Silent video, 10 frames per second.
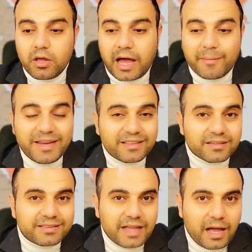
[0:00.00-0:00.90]
عملية
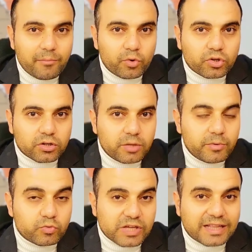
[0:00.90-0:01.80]
دعم وتقديم
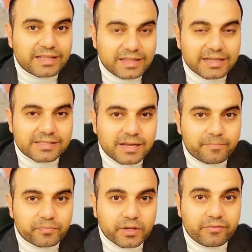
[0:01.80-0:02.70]
المساعدات لغزة
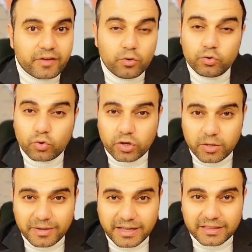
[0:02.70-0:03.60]
فله دور
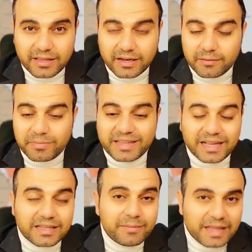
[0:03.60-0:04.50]
كبير جدا
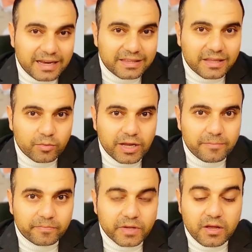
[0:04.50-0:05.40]
بتعتمد عليه
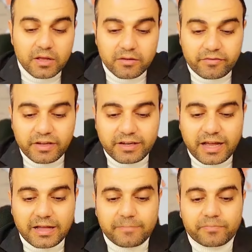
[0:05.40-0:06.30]
الدولة في
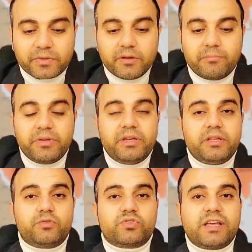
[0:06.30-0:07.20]
إنها
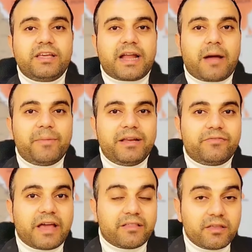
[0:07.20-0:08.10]
بتسير أعمال
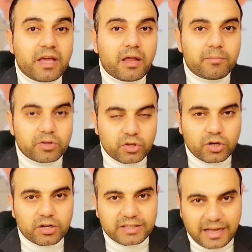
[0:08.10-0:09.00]
في هذه
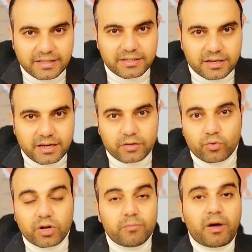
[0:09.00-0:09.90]
المنطقة تحديدا لأنه
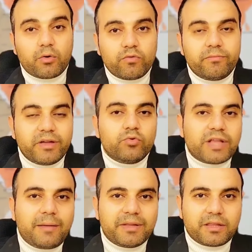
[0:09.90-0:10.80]
راجل معروف بأنه
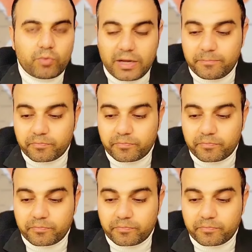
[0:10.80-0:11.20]
دعم للدولة